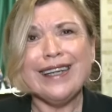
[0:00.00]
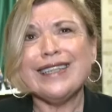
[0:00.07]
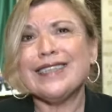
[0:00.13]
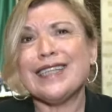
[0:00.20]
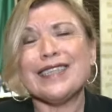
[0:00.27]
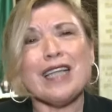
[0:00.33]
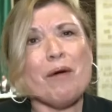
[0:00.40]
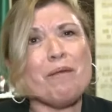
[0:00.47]

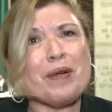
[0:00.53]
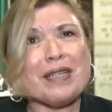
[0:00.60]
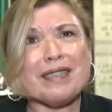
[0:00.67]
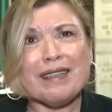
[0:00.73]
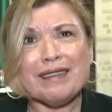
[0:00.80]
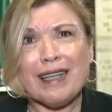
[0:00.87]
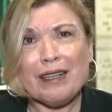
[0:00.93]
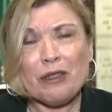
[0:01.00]
Se están
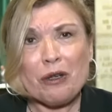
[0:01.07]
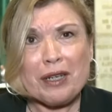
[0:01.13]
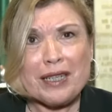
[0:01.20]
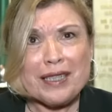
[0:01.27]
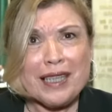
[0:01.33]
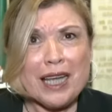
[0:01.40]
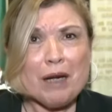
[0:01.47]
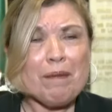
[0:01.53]
presentando
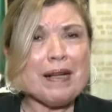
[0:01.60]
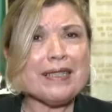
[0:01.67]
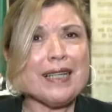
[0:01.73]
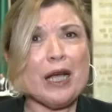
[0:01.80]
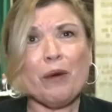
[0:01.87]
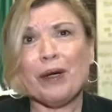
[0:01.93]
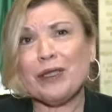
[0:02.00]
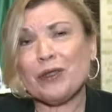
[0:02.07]
reservas,
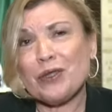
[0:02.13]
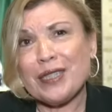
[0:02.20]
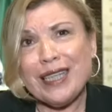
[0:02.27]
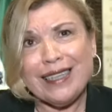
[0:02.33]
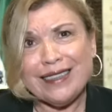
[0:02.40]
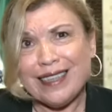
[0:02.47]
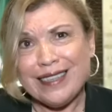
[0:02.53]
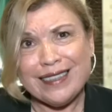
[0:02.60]
hay
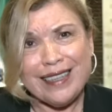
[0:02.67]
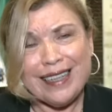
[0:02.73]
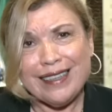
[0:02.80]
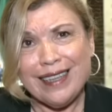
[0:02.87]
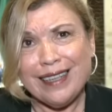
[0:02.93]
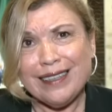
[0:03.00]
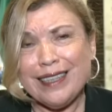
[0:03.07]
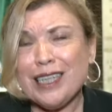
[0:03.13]

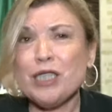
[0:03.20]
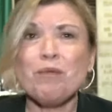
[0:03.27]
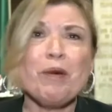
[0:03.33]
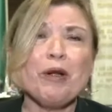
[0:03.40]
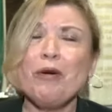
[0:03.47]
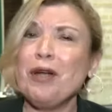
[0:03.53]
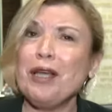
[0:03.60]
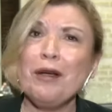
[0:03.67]
433,
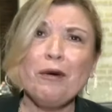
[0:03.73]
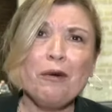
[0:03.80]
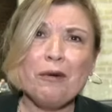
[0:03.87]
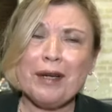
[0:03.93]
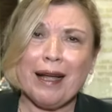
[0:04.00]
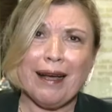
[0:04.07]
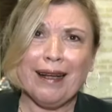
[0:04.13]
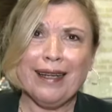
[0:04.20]
pero
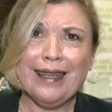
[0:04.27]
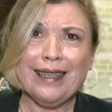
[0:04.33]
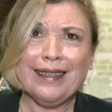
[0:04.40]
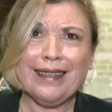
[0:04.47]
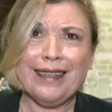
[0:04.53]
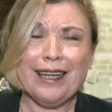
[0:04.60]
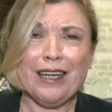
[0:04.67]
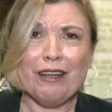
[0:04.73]

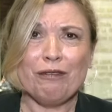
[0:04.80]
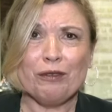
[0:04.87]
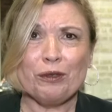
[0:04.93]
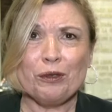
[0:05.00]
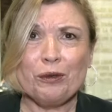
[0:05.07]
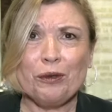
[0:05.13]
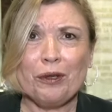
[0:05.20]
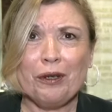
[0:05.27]
ninguna tiene
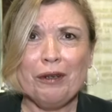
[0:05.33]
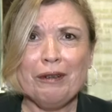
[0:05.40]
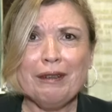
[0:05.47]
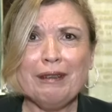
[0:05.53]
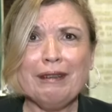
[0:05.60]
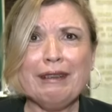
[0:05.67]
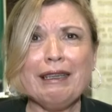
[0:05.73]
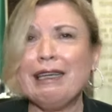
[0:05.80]
futuro
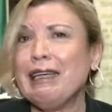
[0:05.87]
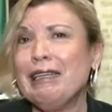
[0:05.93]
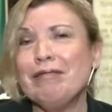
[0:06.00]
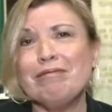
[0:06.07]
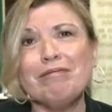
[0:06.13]
y